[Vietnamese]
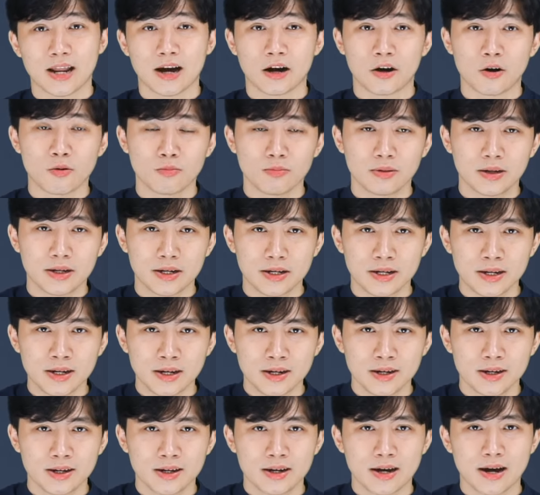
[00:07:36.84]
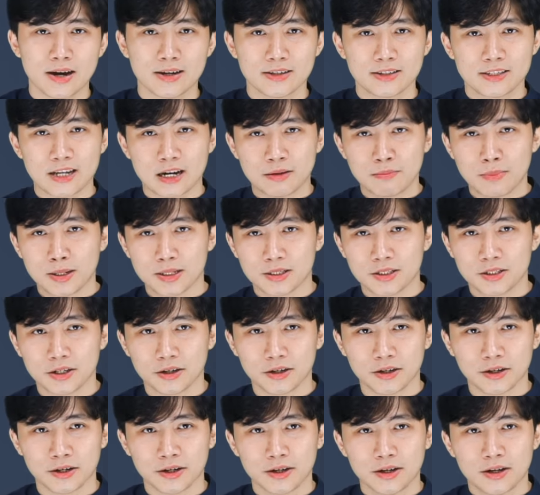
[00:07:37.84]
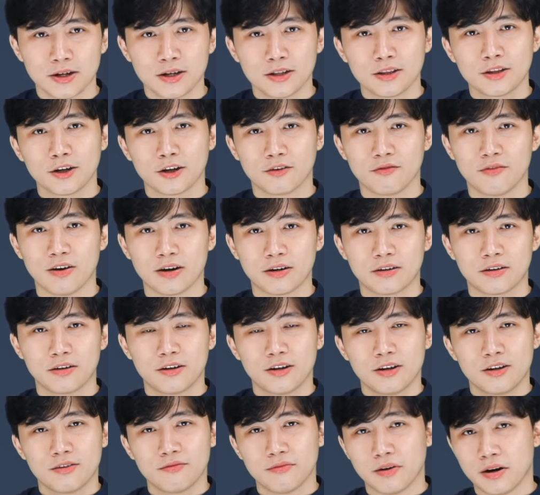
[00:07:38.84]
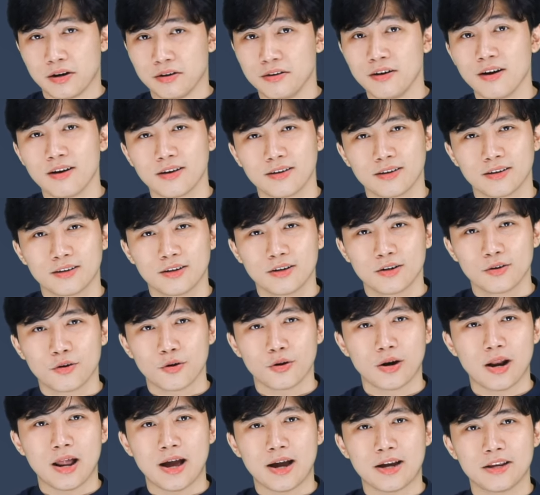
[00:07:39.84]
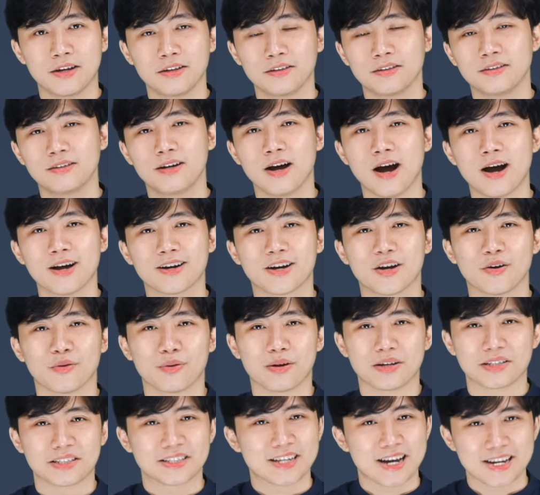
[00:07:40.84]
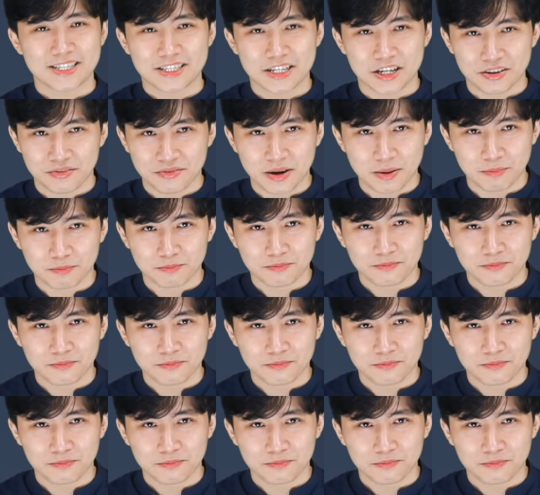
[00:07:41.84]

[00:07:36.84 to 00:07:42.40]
không khí, ánh sáng mặt trời, thực vật và nước, còn lại những thứ khác đều là xa xỉ phẩm.